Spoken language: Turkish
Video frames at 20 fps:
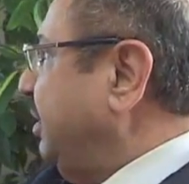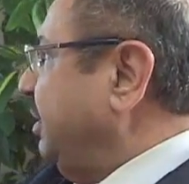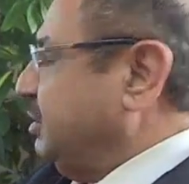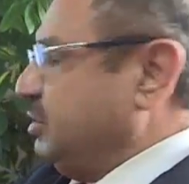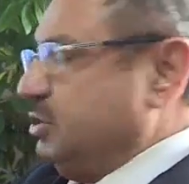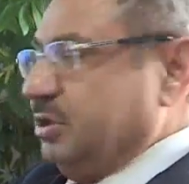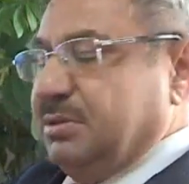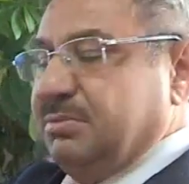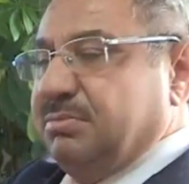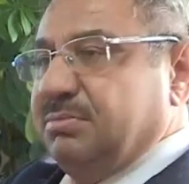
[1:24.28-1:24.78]
ve
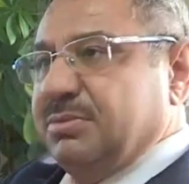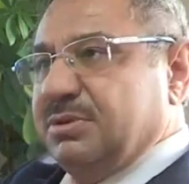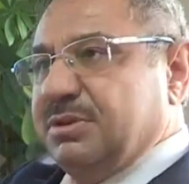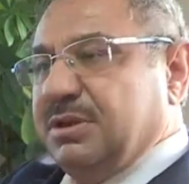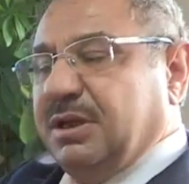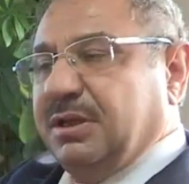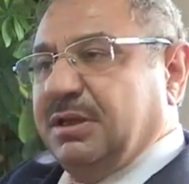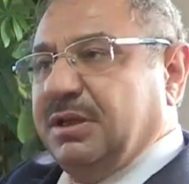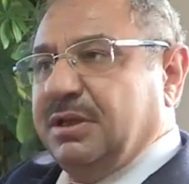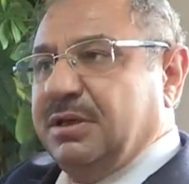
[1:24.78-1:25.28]
akşam
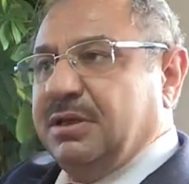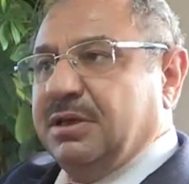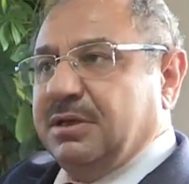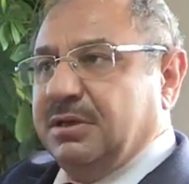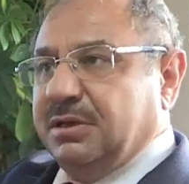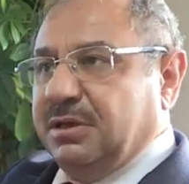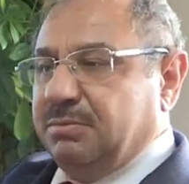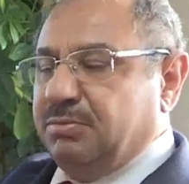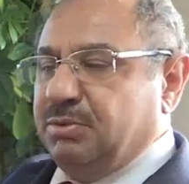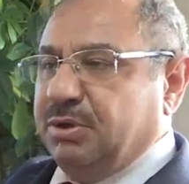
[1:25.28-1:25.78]
saatlerine
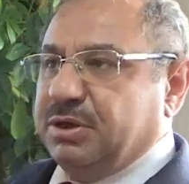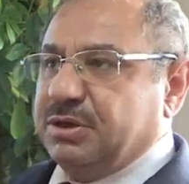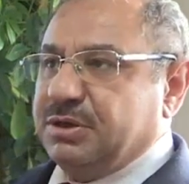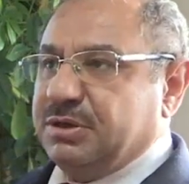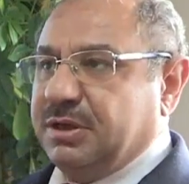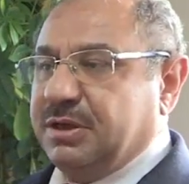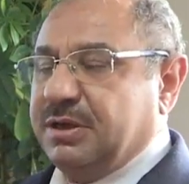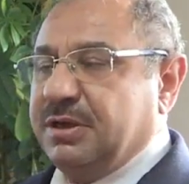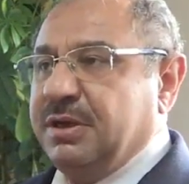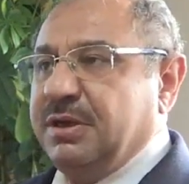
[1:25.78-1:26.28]
kadar bu
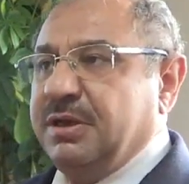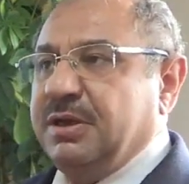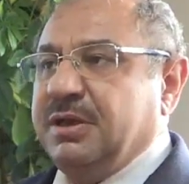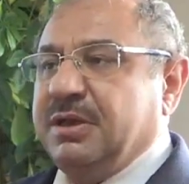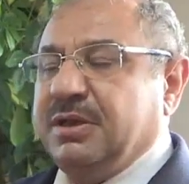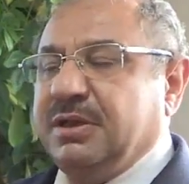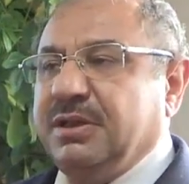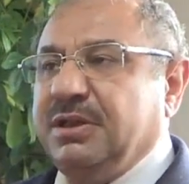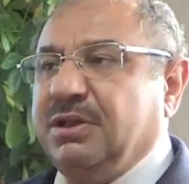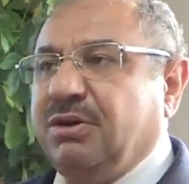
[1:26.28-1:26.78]
yağışlar
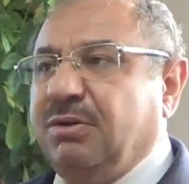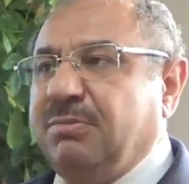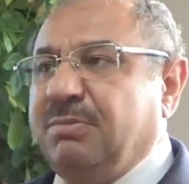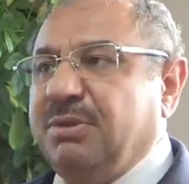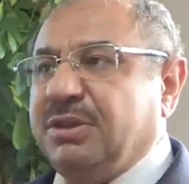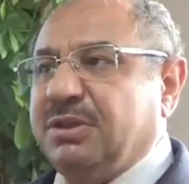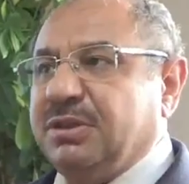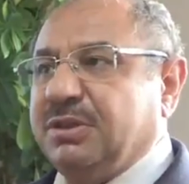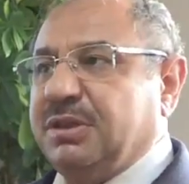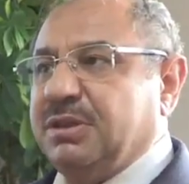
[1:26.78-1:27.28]

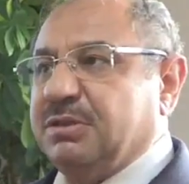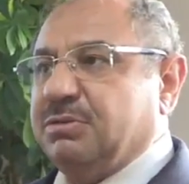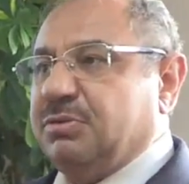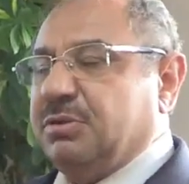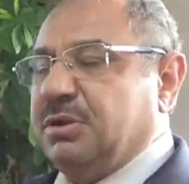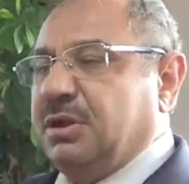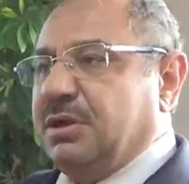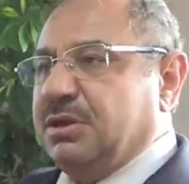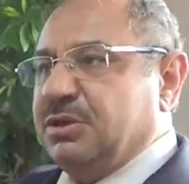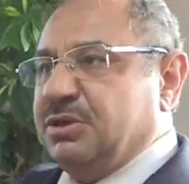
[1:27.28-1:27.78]
devam ettikten
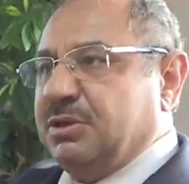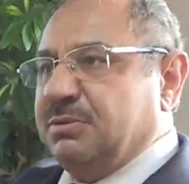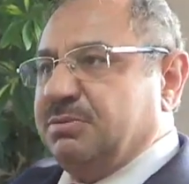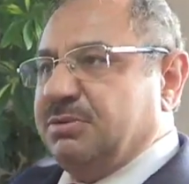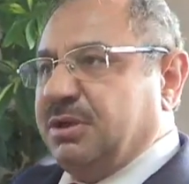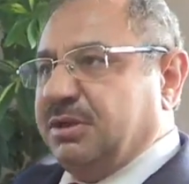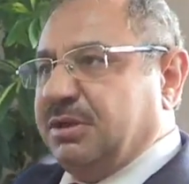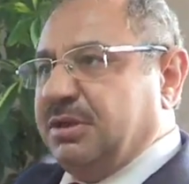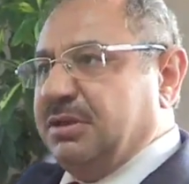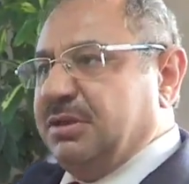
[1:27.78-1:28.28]
sonra akşam
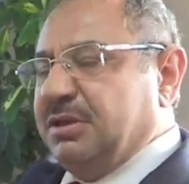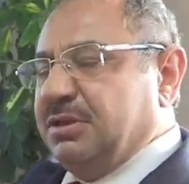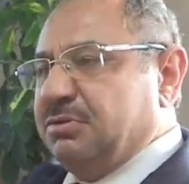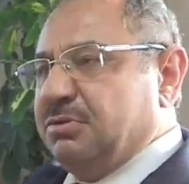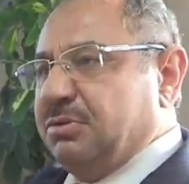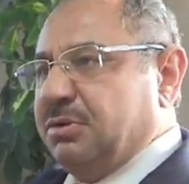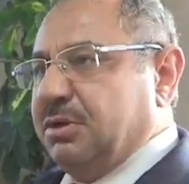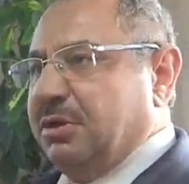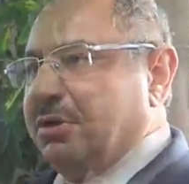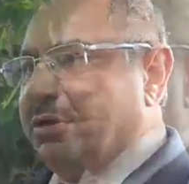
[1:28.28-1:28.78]
saatlerinden
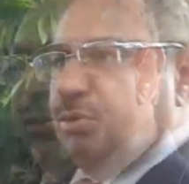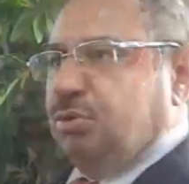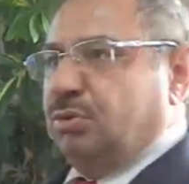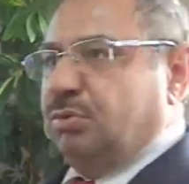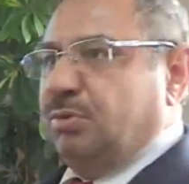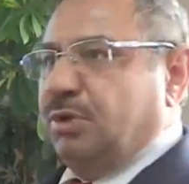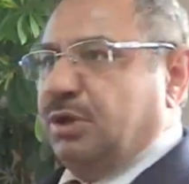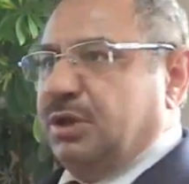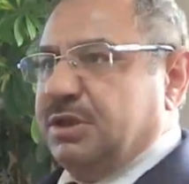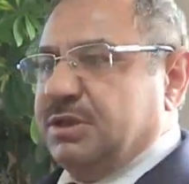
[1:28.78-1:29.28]
sonra
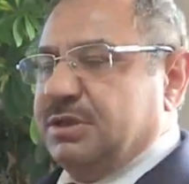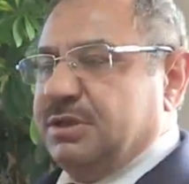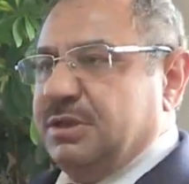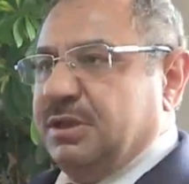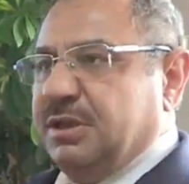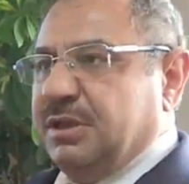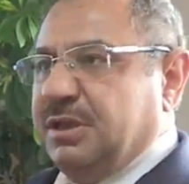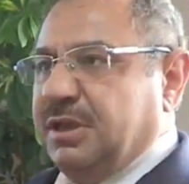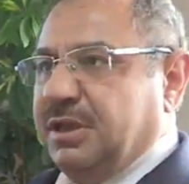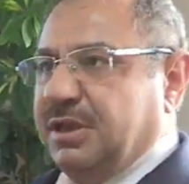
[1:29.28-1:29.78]
doğu
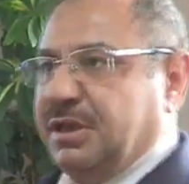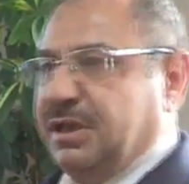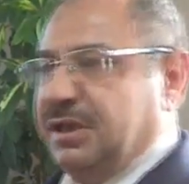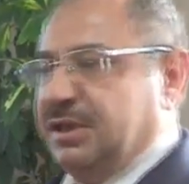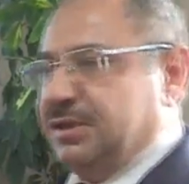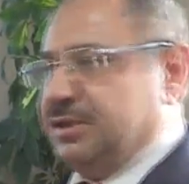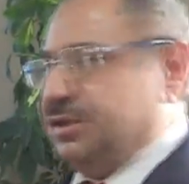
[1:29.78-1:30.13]
bölgesini de terk